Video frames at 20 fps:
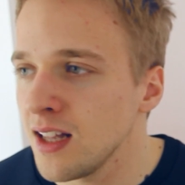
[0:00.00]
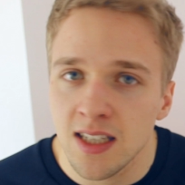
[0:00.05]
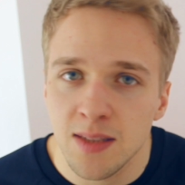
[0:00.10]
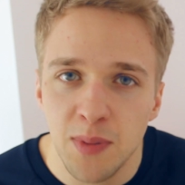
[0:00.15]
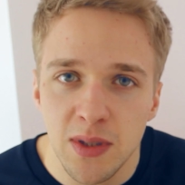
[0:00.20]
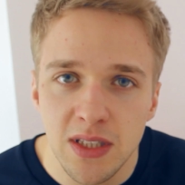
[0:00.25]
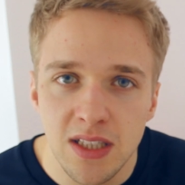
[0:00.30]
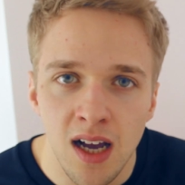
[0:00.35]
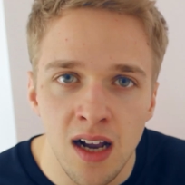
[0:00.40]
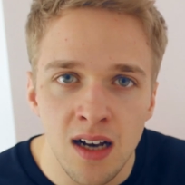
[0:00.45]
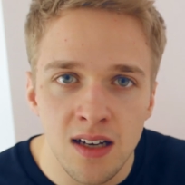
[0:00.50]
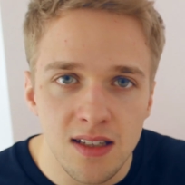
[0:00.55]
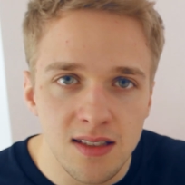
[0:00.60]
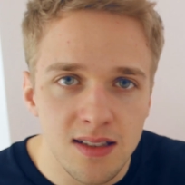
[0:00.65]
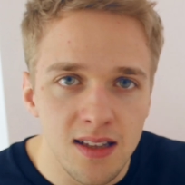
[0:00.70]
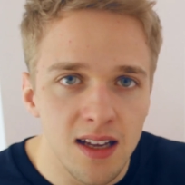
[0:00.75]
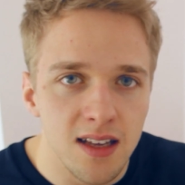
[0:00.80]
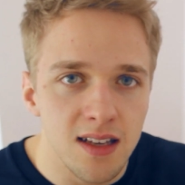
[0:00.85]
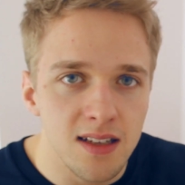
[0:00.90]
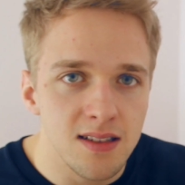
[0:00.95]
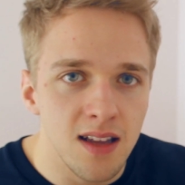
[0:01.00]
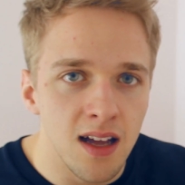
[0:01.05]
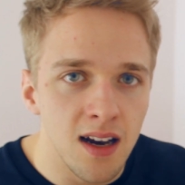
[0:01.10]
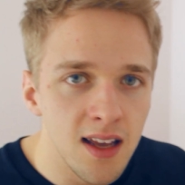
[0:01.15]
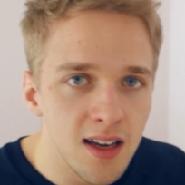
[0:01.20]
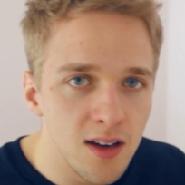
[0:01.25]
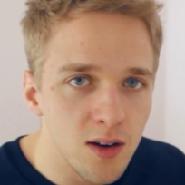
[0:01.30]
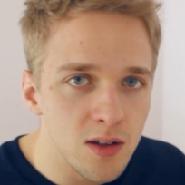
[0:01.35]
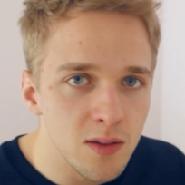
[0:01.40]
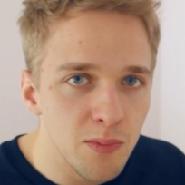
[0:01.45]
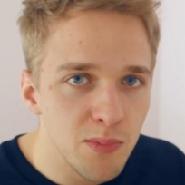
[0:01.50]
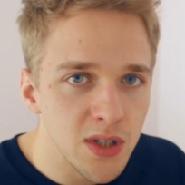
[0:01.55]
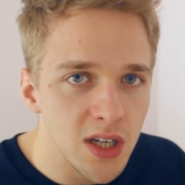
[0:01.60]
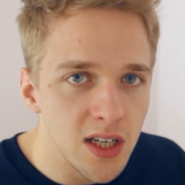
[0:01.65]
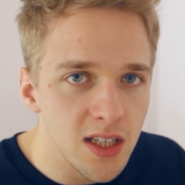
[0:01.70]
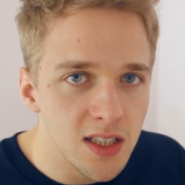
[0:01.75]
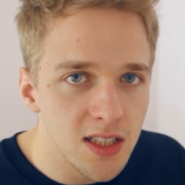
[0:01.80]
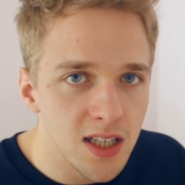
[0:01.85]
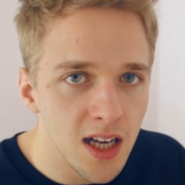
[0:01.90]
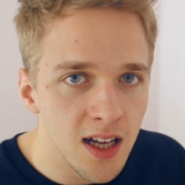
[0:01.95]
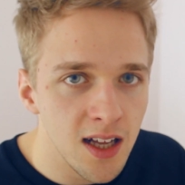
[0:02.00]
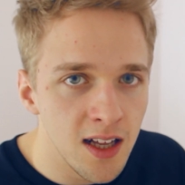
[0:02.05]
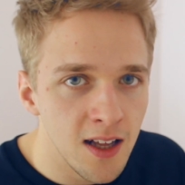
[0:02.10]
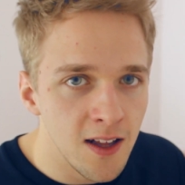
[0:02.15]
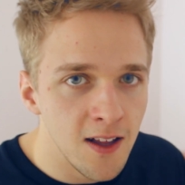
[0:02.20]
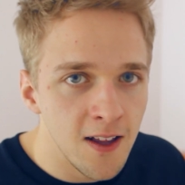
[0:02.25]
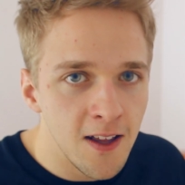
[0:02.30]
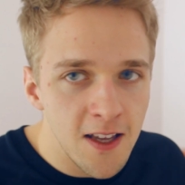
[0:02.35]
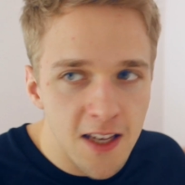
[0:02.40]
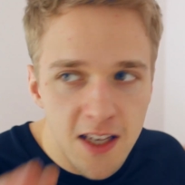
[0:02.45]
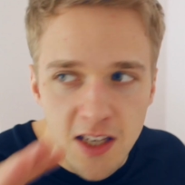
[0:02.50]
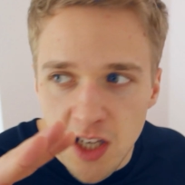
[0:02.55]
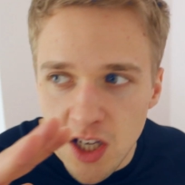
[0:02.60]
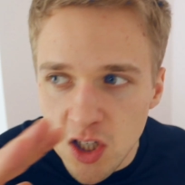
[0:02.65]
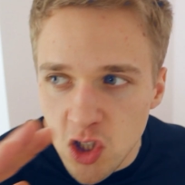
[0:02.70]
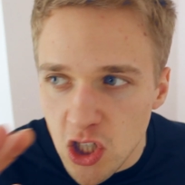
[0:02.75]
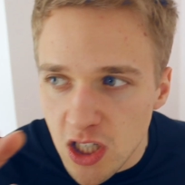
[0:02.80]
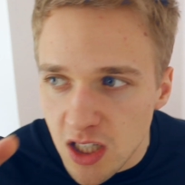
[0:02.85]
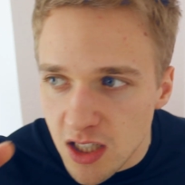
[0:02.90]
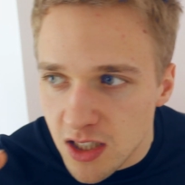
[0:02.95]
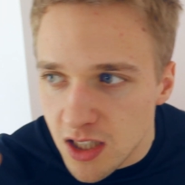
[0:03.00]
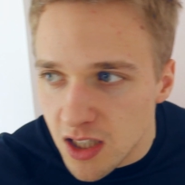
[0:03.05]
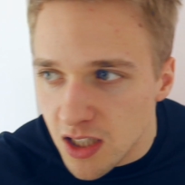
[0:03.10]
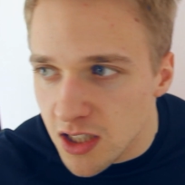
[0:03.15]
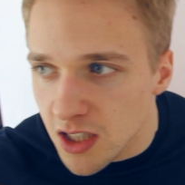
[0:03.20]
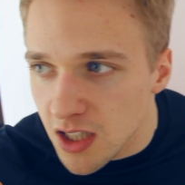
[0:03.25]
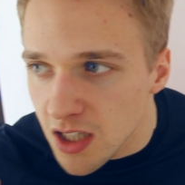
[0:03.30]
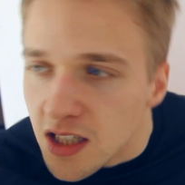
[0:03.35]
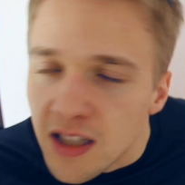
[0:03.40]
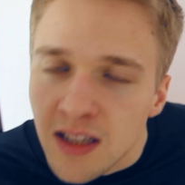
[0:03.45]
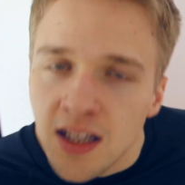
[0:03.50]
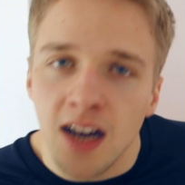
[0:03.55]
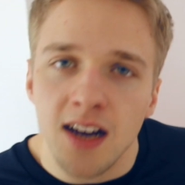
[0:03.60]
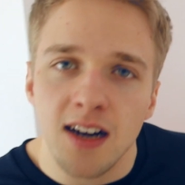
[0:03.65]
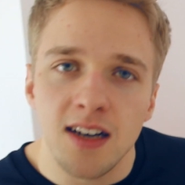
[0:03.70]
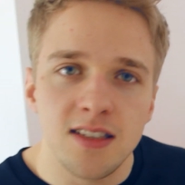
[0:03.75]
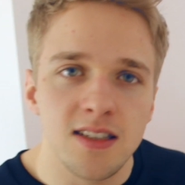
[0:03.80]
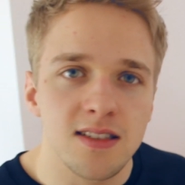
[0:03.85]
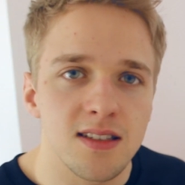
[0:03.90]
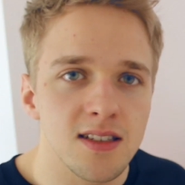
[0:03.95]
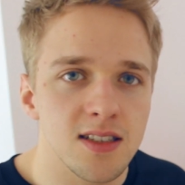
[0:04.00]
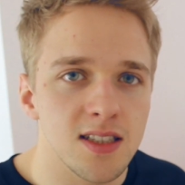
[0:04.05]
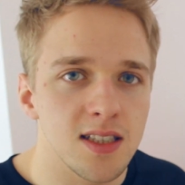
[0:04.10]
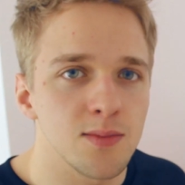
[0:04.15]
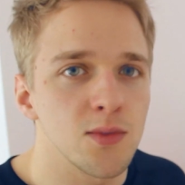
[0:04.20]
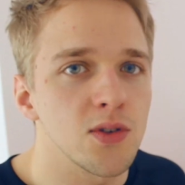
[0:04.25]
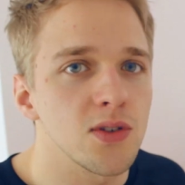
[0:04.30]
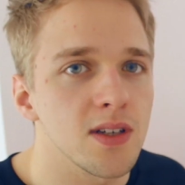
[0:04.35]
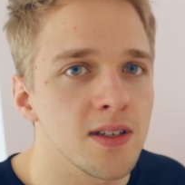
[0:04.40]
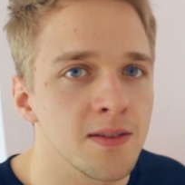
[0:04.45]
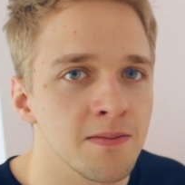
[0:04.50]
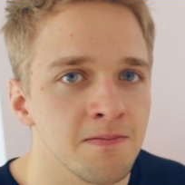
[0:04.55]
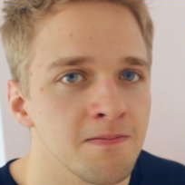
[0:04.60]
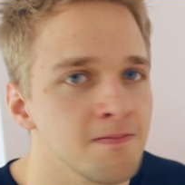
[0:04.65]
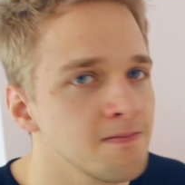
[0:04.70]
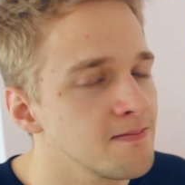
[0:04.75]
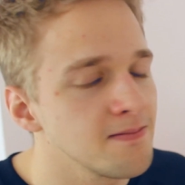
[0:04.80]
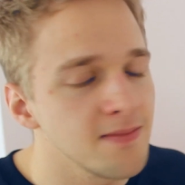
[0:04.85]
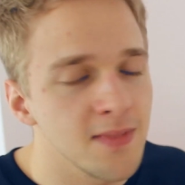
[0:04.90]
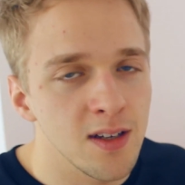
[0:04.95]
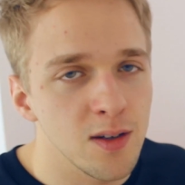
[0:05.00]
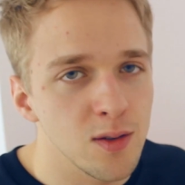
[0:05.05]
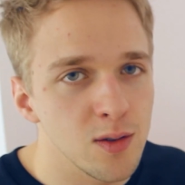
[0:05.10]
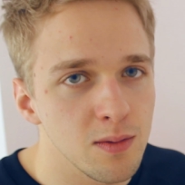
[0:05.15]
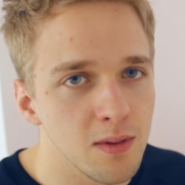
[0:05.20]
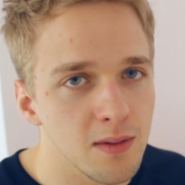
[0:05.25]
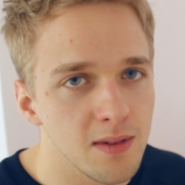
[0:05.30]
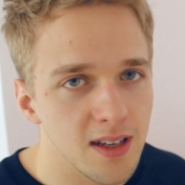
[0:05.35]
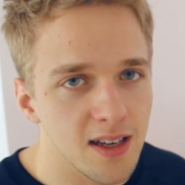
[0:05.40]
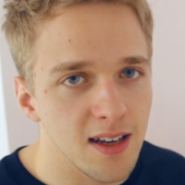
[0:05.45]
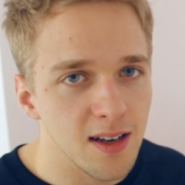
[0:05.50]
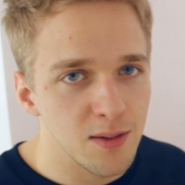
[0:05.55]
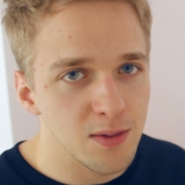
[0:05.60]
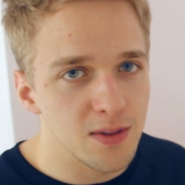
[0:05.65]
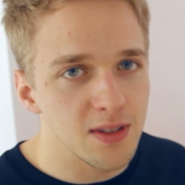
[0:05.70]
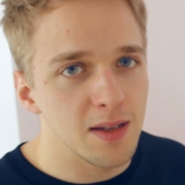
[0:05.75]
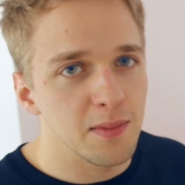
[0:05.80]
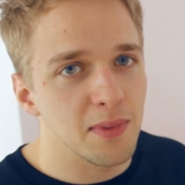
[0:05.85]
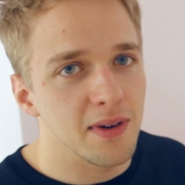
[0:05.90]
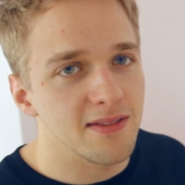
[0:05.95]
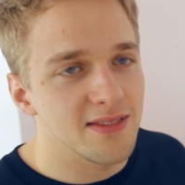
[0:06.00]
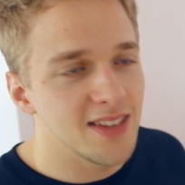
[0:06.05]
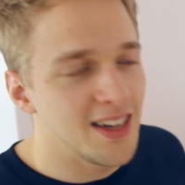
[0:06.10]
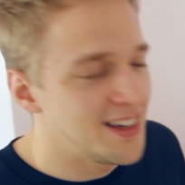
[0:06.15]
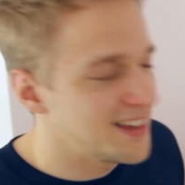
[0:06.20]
Ja specjalnie staję daleko od przejścia, jedzie, jedzie, jedzie i nagle się zatrzymuje. Nie rozumiem takich ludzi naprawdę.